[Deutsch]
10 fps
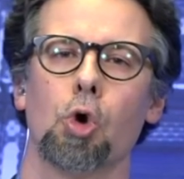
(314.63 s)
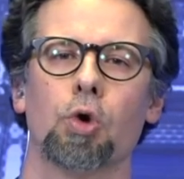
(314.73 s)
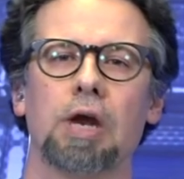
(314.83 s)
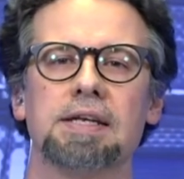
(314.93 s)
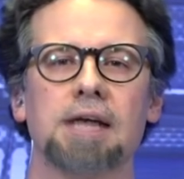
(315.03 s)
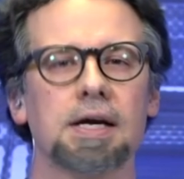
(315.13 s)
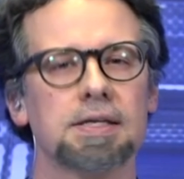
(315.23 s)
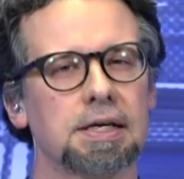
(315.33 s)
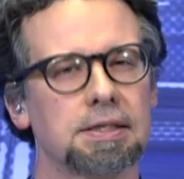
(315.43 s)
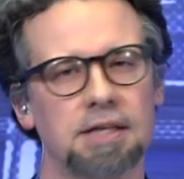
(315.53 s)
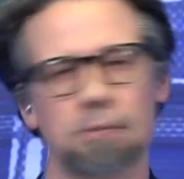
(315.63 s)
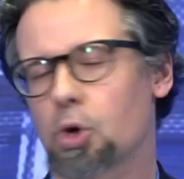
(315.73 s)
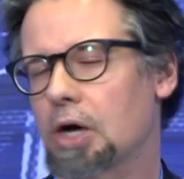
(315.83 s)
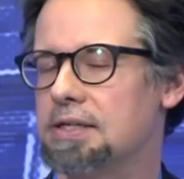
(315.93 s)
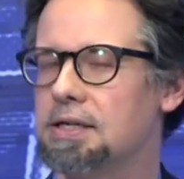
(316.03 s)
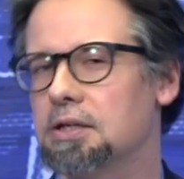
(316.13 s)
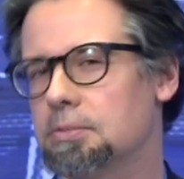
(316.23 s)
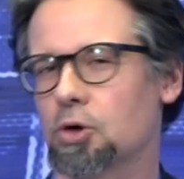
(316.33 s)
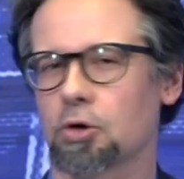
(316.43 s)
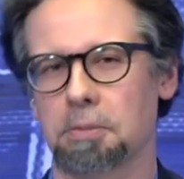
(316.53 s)
und hat da gesagt, die Demokratie hat
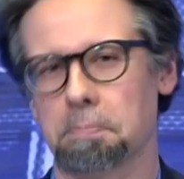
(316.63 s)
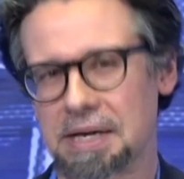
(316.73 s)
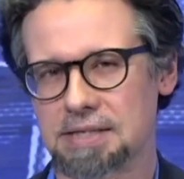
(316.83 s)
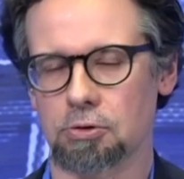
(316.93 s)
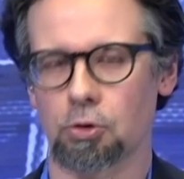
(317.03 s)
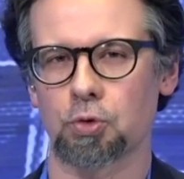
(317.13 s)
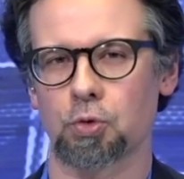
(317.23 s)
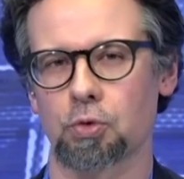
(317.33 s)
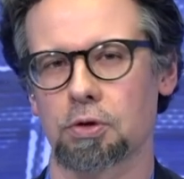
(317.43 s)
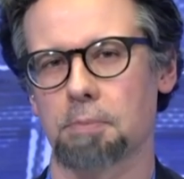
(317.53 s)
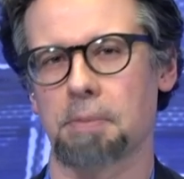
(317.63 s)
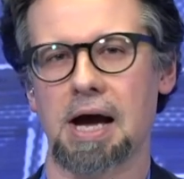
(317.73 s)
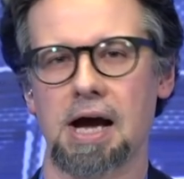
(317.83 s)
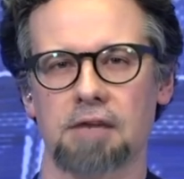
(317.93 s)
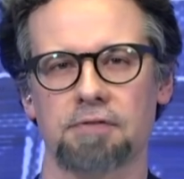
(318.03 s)
immer noch die besten Lösungen gebracht,